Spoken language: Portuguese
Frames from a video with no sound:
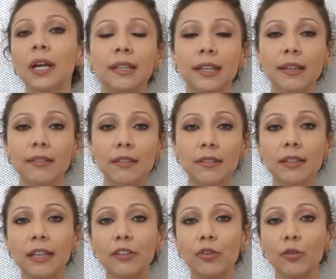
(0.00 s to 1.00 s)
Nesse
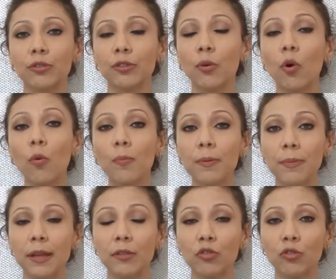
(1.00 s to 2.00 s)
acidente aconteceu o
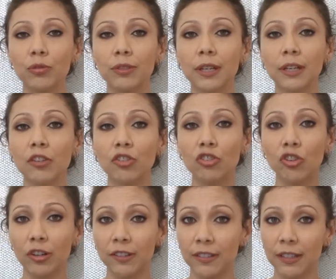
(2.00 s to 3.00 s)
rompimento de um tanque de
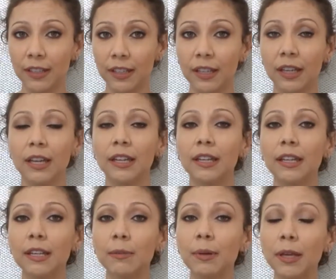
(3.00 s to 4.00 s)
dioxina que
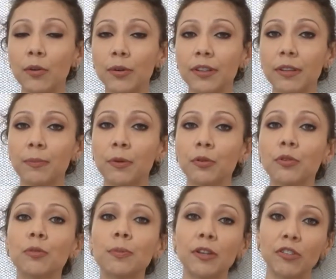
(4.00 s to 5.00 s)
liberou esse
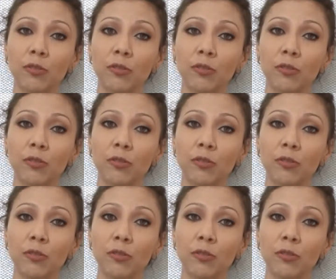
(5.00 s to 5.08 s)
produto para a